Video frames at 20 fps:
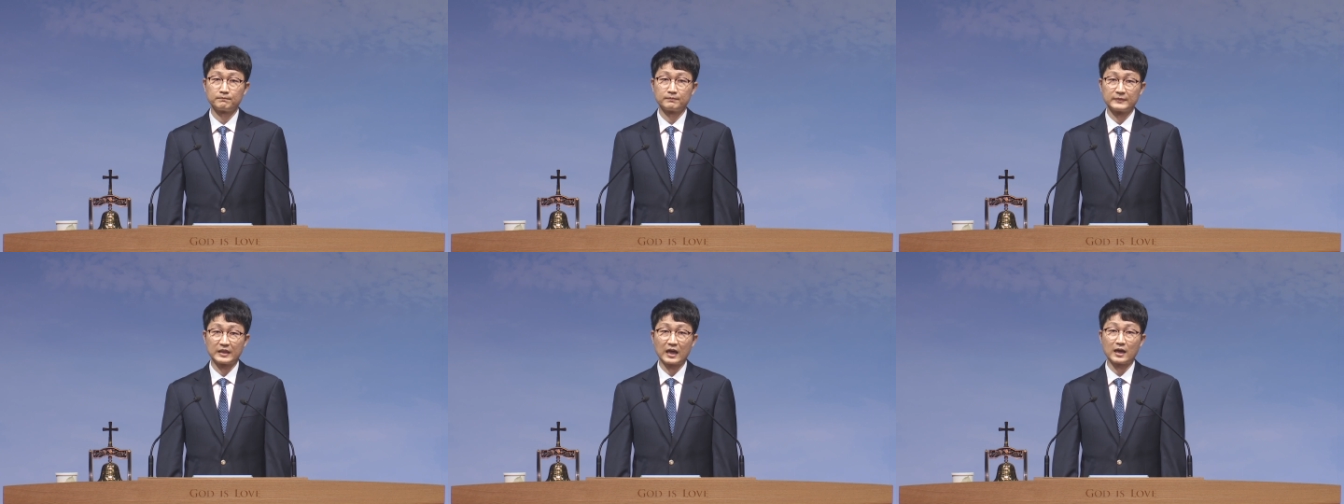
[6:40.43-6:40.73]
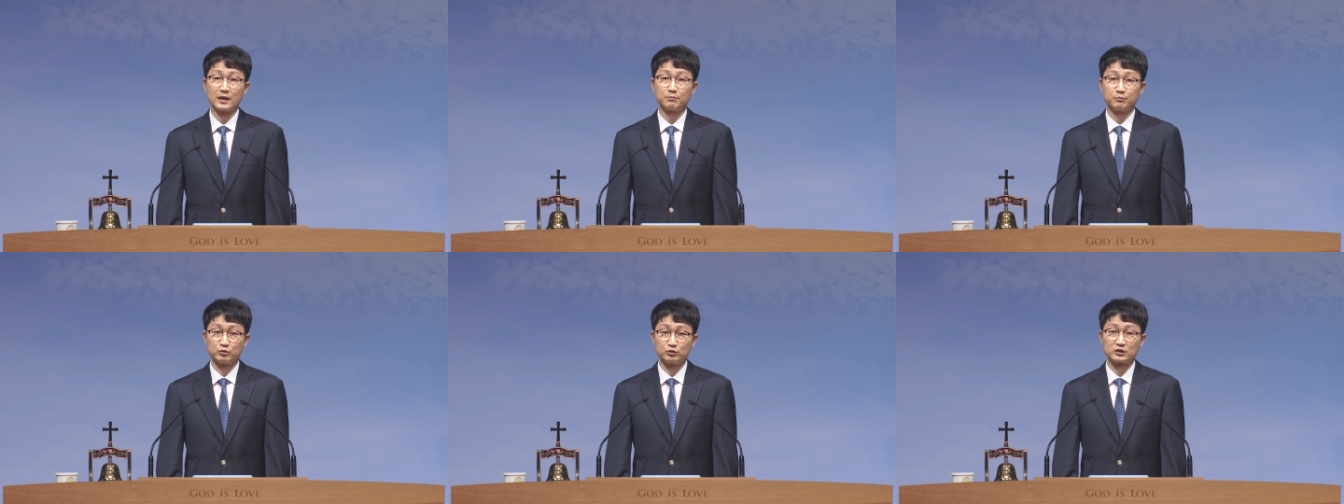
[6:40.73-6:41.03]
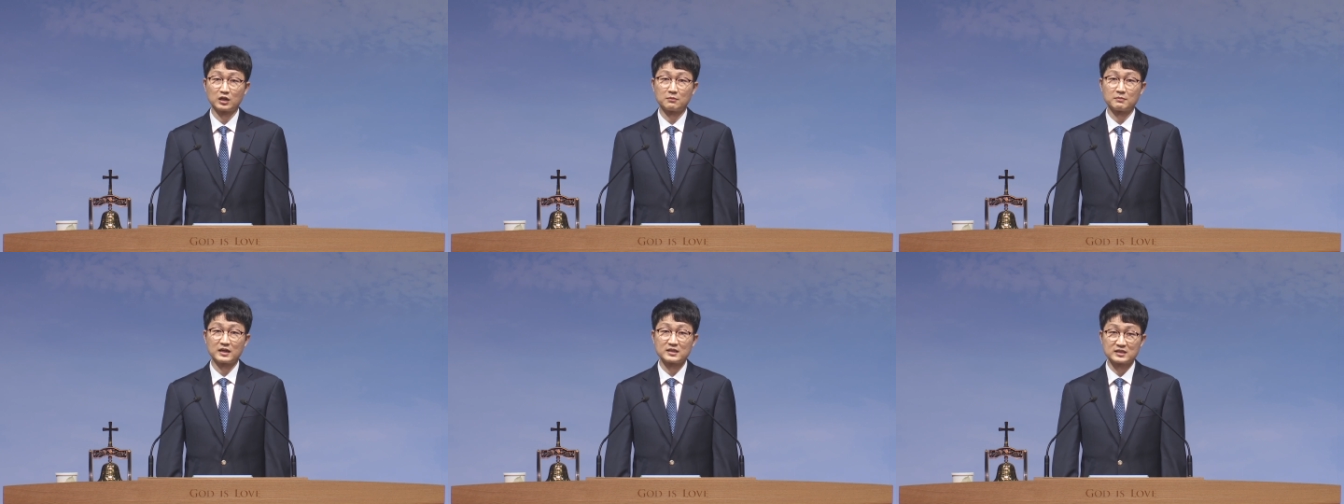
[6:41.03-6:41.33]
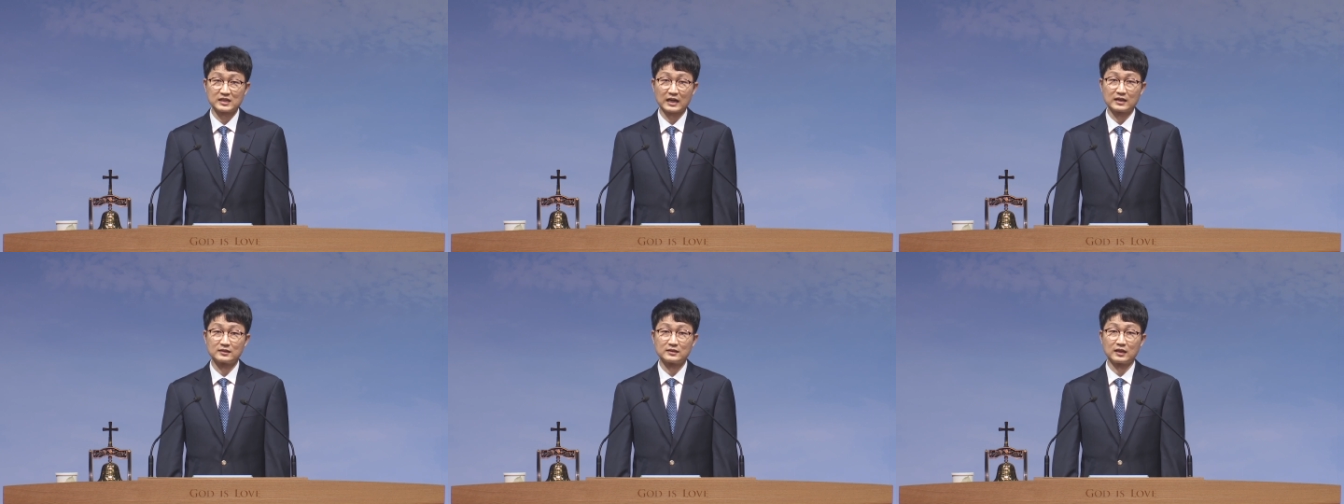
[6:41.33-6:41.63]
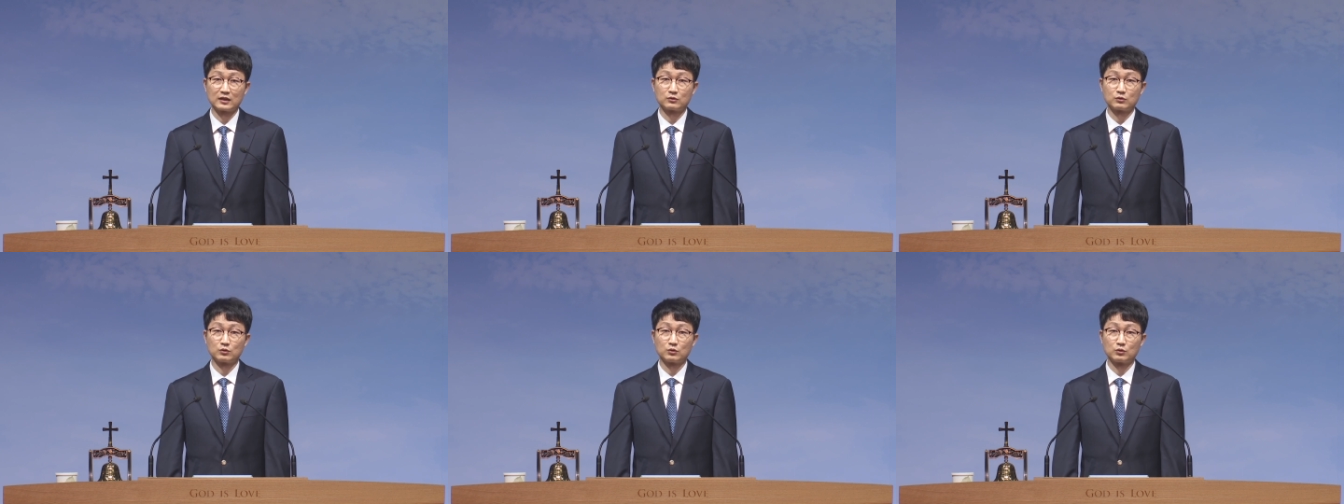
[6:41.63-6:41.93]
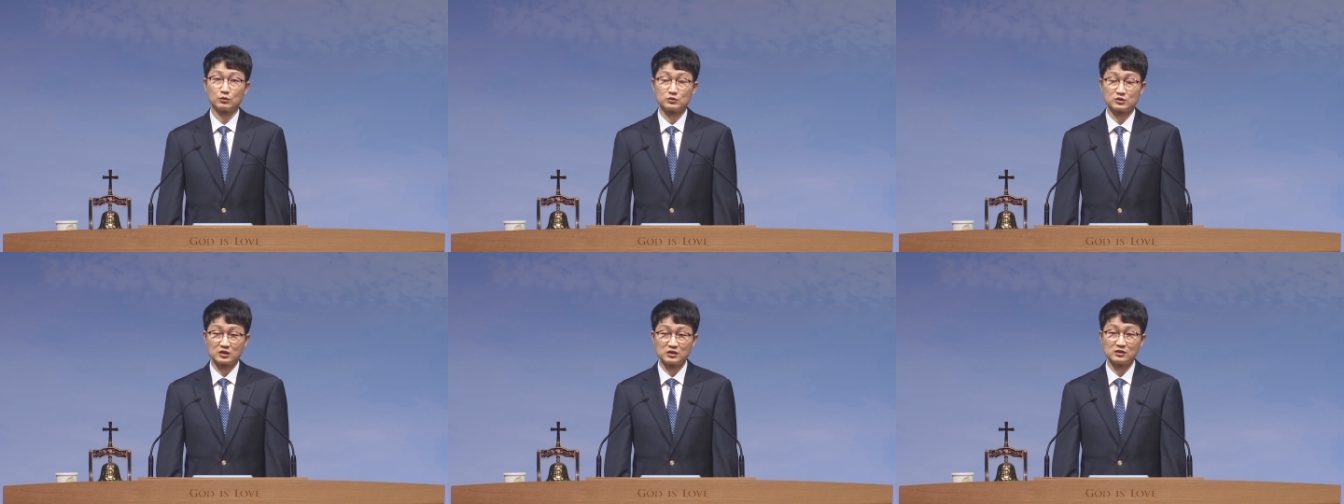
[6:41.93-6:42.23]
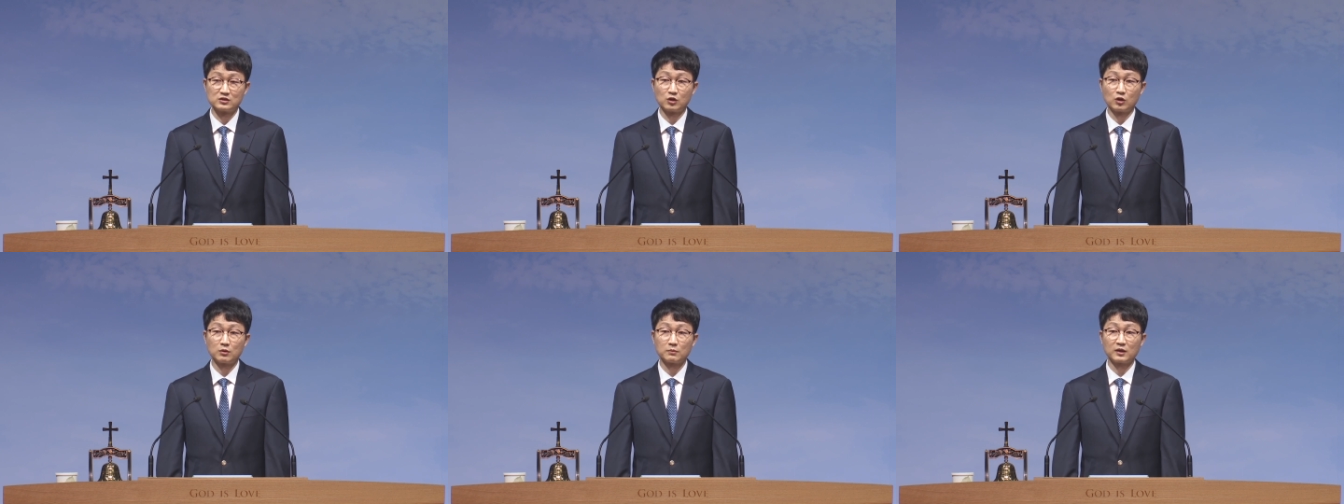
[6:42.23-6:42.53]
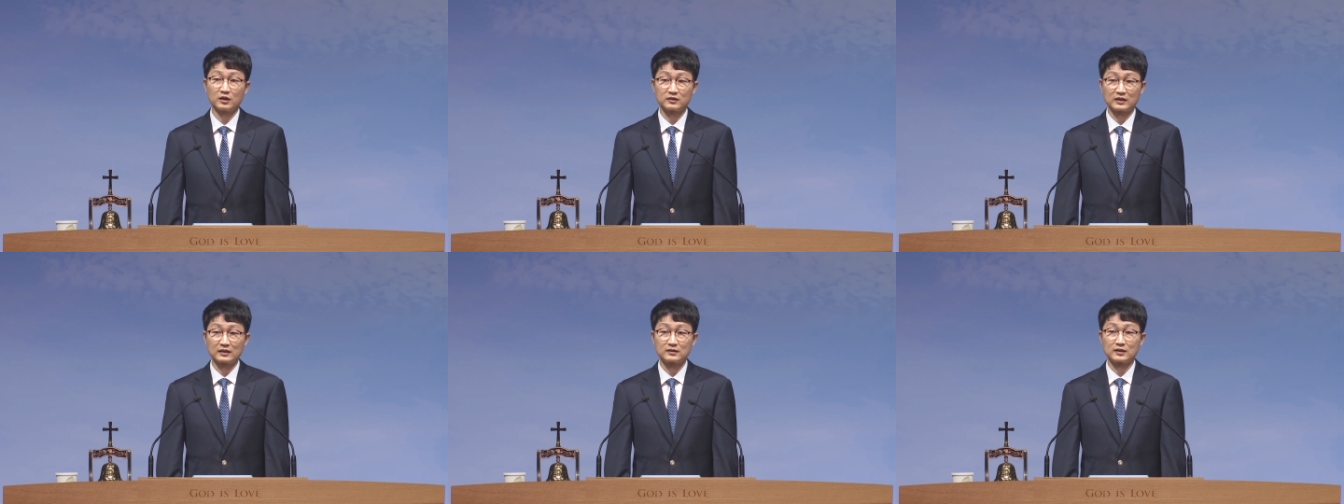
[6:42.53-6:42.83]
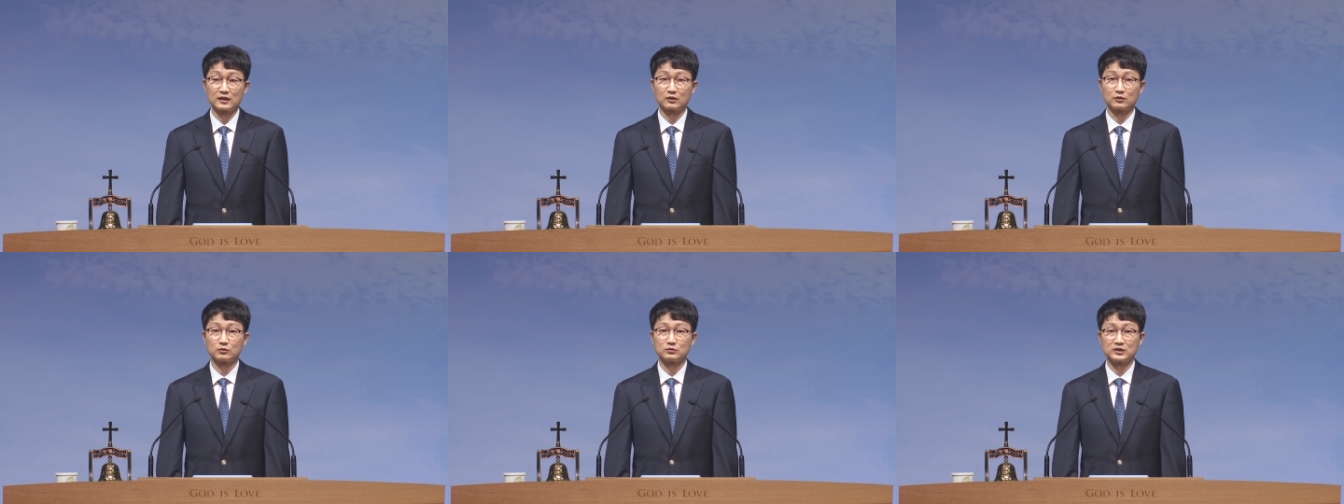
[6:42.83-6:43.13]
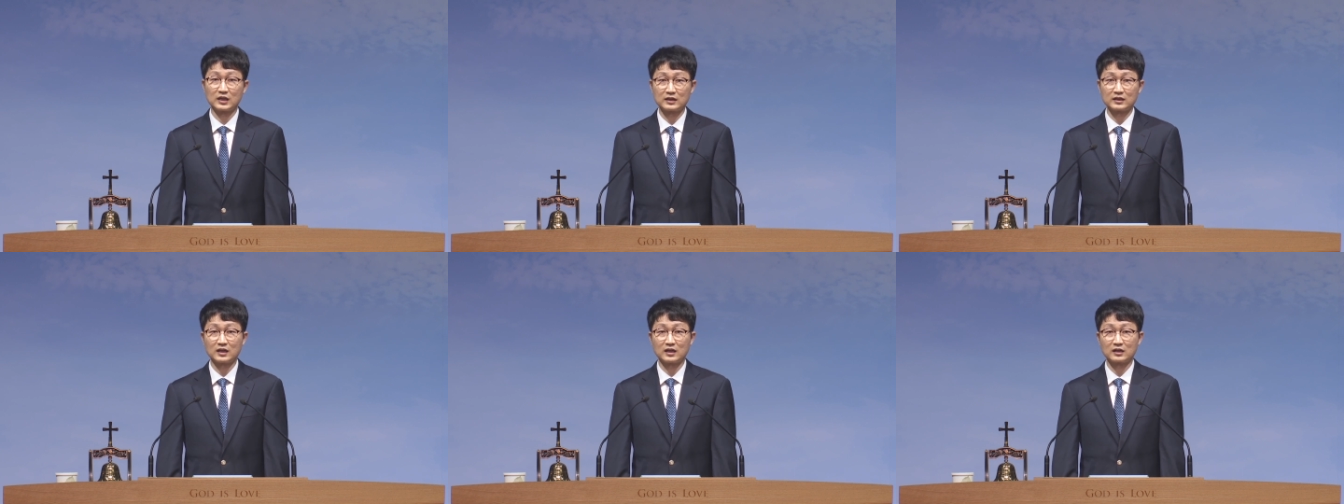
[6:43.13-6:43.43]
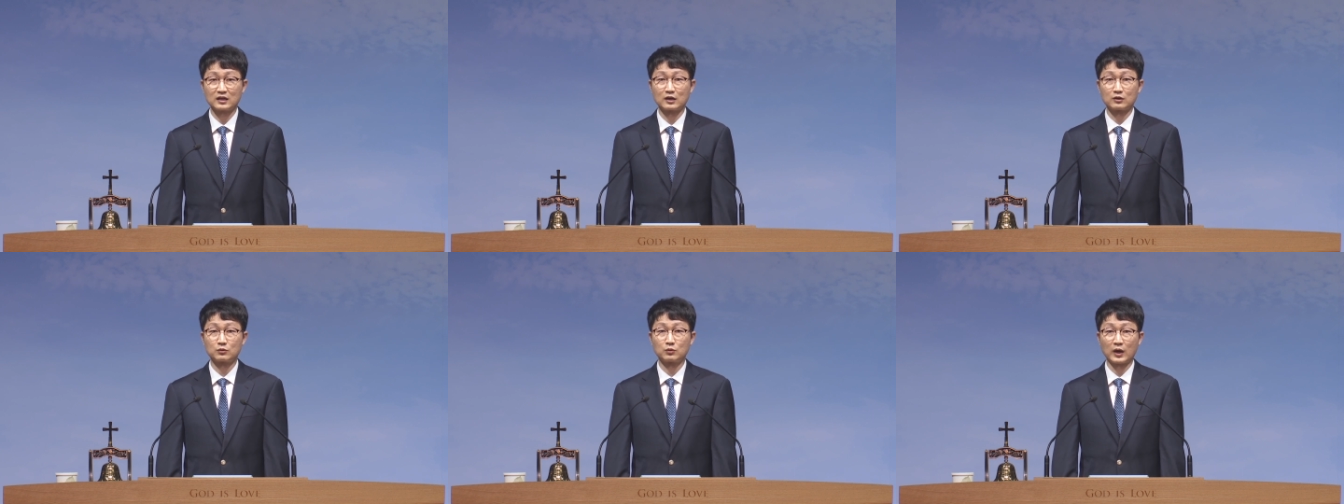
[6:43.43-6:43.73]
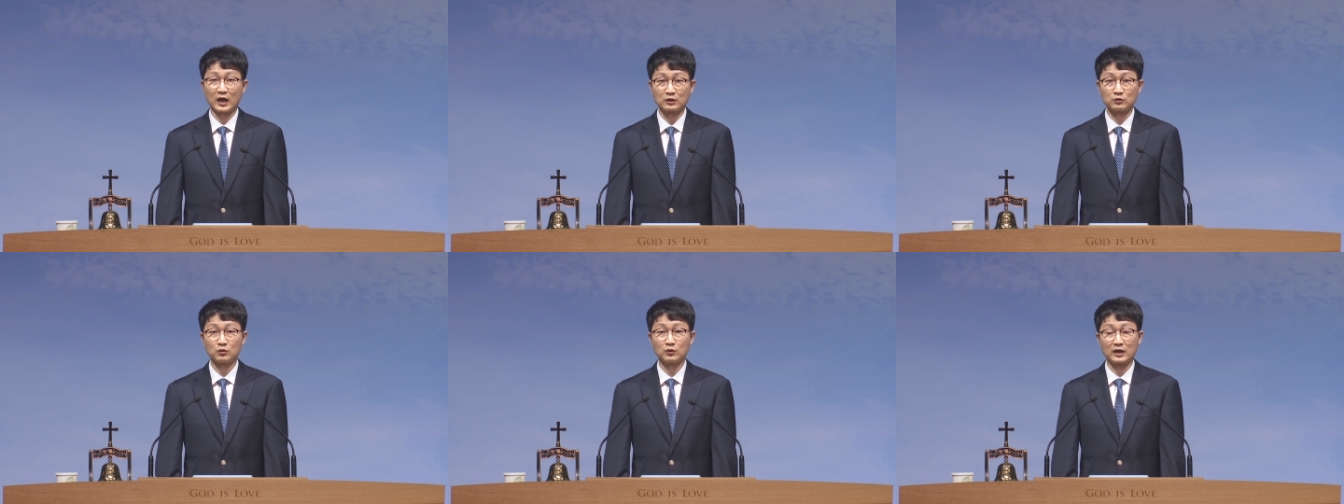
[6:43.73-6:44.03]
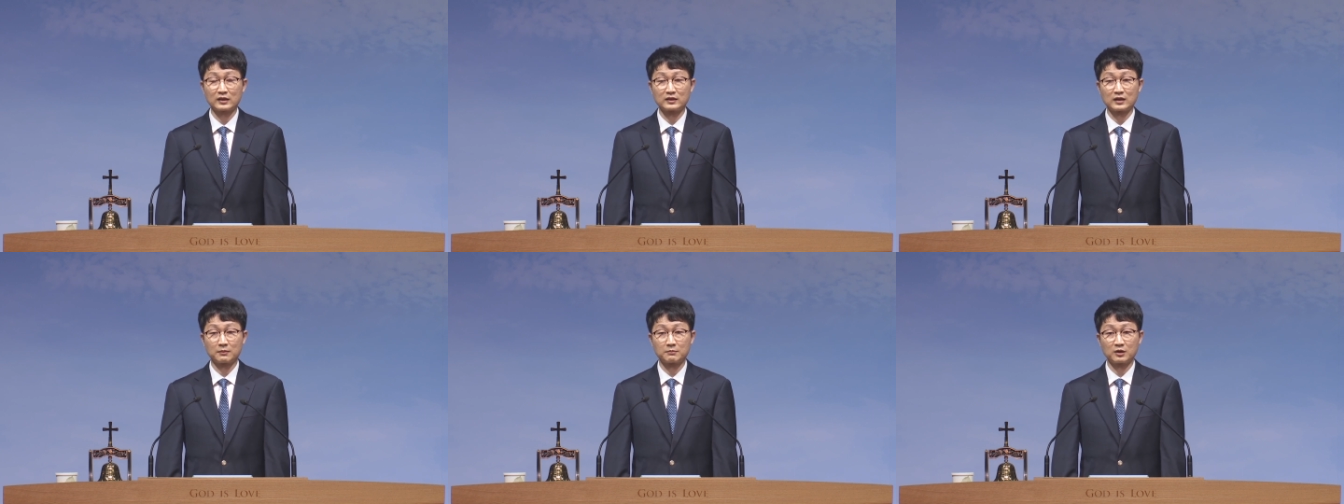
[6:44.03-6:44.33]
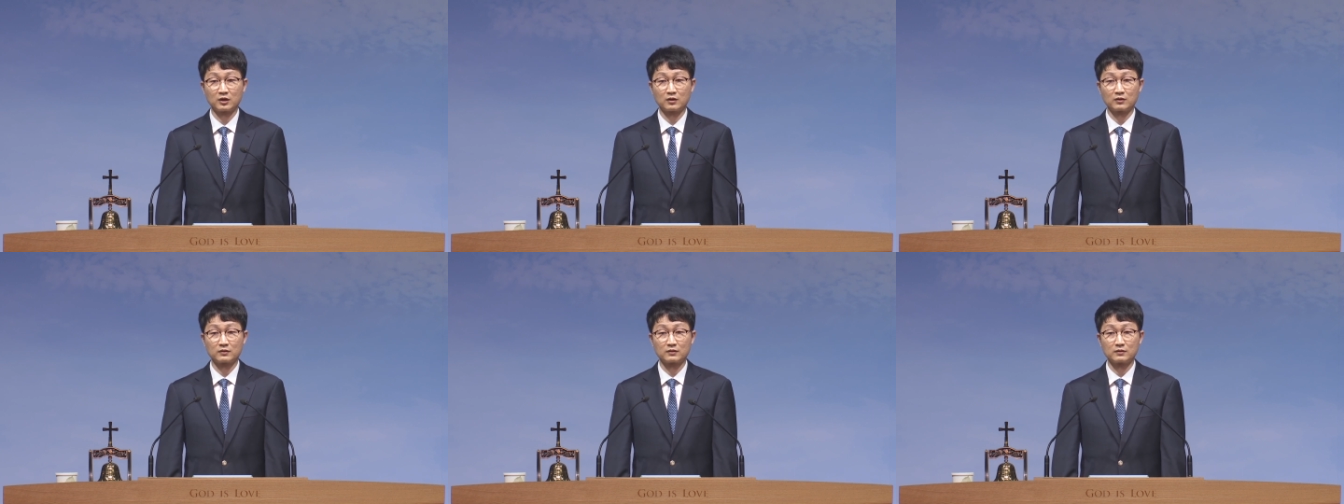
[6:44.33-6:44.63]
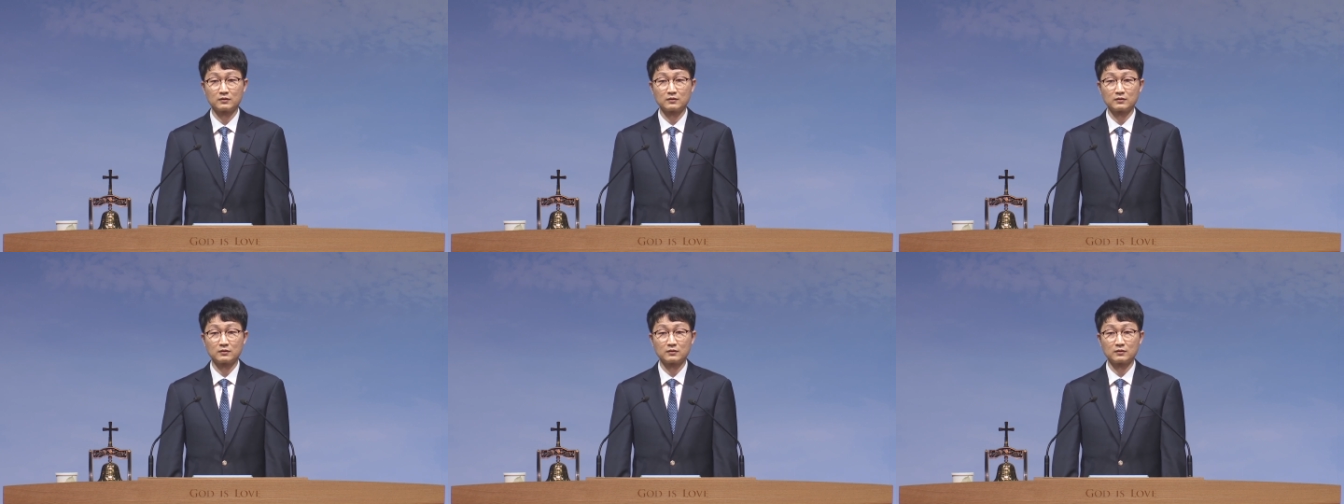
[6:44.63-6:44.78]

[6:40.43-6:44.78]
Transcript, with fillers: 내 부서만 잘되고 즐거우면 된다고 생각하고 행동한다면